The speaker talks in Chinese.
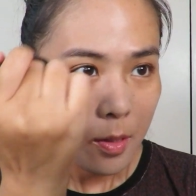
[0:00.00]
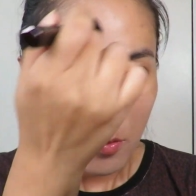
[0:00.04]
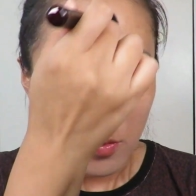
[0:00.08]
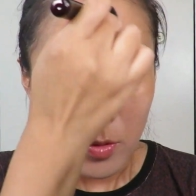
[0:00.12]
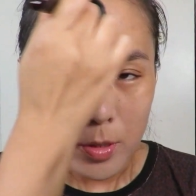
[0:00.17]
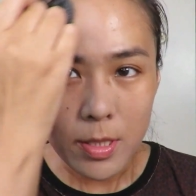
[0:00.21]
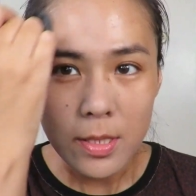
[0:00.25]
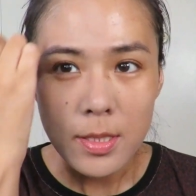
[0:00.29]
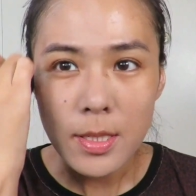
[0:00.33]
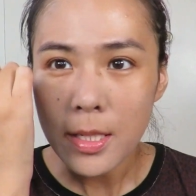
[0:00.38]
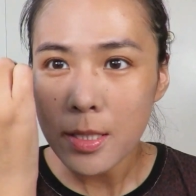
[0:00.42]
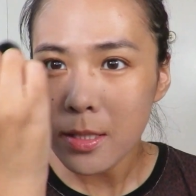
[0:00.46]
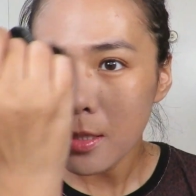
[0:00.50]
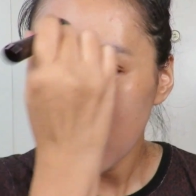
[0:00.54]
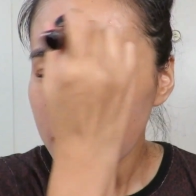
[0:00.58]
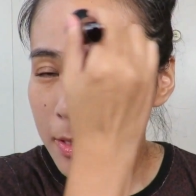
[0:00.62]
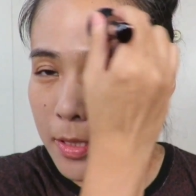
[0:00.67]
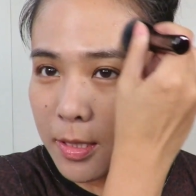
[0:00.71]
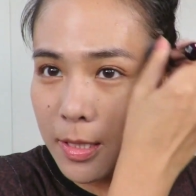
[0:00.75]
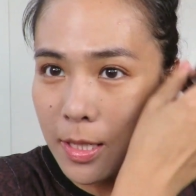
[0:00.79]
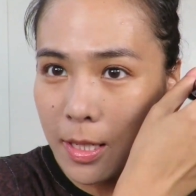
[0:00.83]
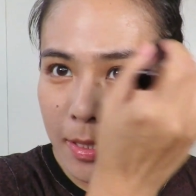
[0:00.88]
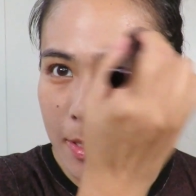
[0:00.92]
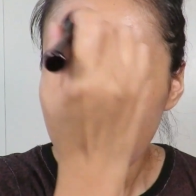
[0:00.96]
我现在真的
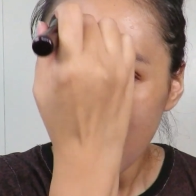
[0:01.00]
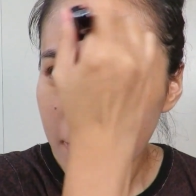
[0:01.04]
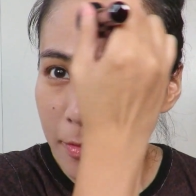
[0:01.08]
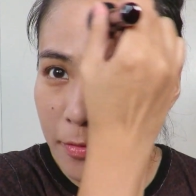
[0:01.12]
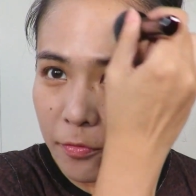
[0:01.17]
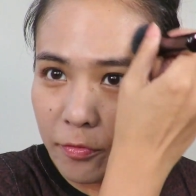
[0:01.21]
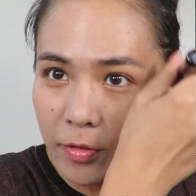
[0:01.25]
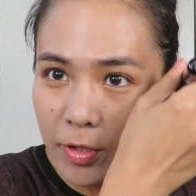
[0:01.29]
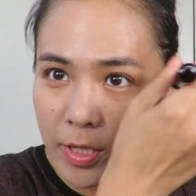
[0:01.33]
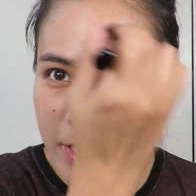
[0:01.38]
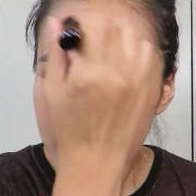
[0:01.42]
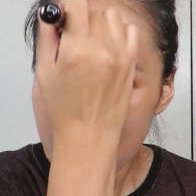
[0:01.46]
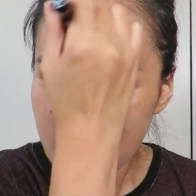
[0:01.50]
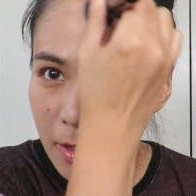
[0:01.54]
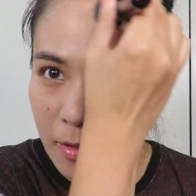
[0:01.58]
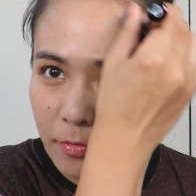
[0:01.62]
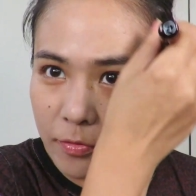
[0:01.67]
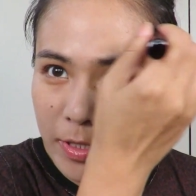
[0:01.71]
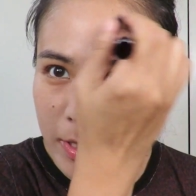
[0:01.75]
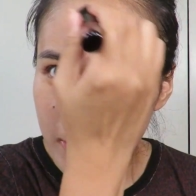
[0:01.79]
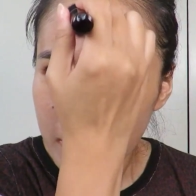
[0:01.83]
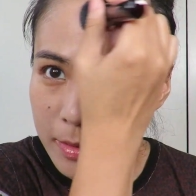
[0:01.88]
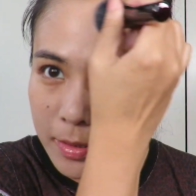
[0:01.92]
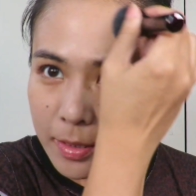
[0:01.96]
晒的非常
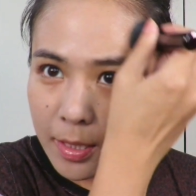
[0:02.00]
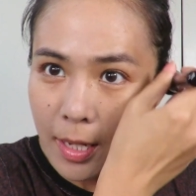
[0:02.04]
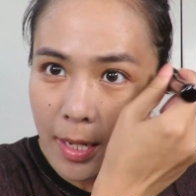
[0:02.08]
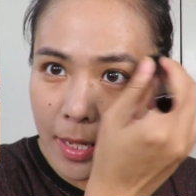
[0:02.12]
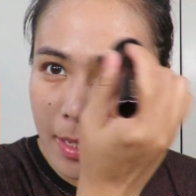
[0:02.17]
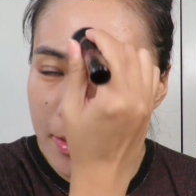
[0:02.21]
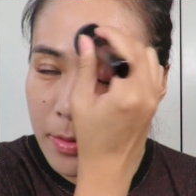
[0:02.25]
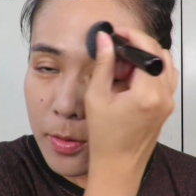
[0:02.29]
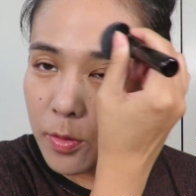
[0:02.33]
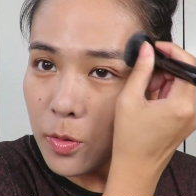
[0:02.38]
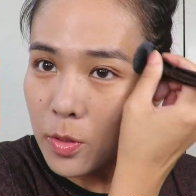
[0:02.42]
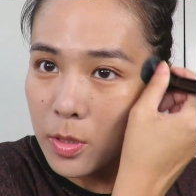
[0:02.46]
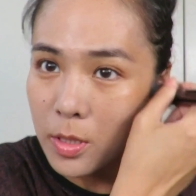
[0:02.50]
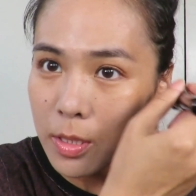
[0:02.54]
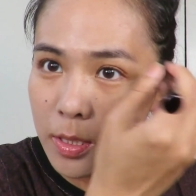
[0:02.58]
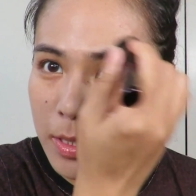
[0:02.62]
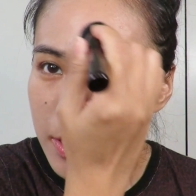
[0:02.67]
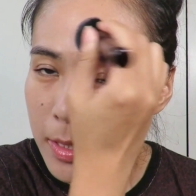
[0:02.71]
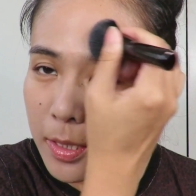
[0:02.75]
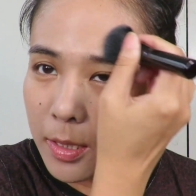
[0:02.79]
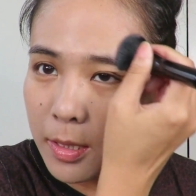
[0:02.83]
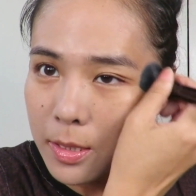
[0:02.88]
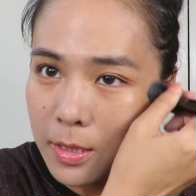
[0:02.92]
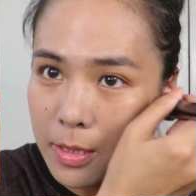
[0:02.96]
非常 tan，所以
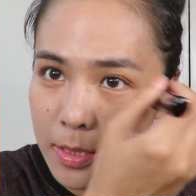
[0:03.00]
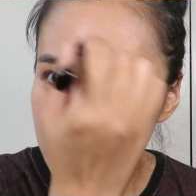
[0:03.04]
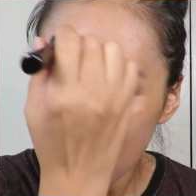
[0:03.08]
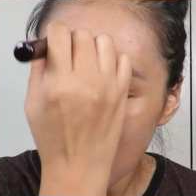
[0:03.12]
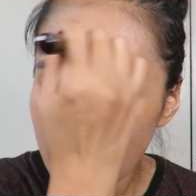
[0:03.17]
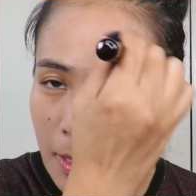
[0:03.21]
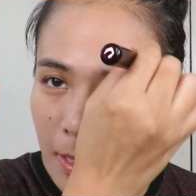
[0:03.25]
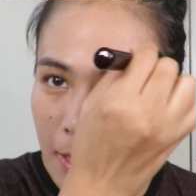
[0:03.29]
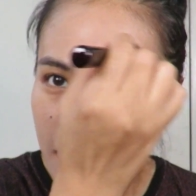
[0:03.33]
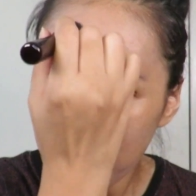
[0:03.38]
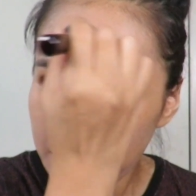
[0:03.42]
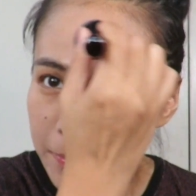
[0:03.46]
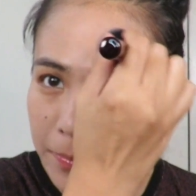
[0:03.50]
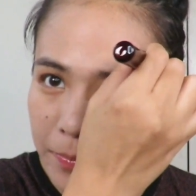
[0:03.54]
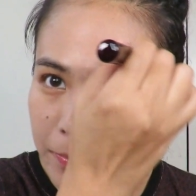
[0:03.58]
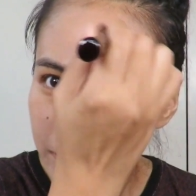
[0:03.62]
可以理解了。